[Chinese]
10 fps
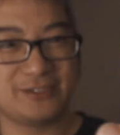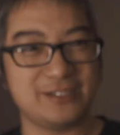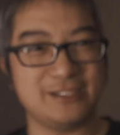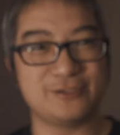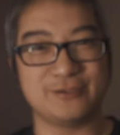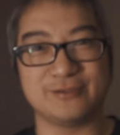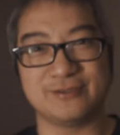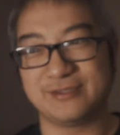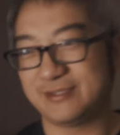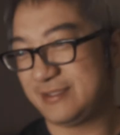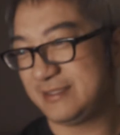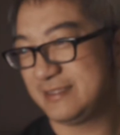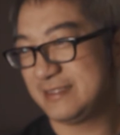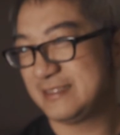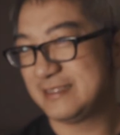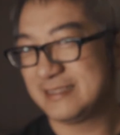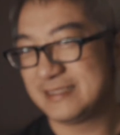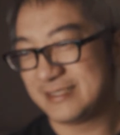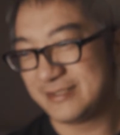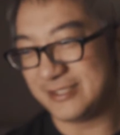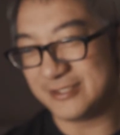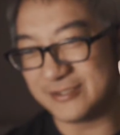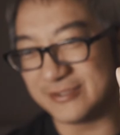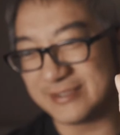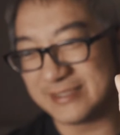退出，退出，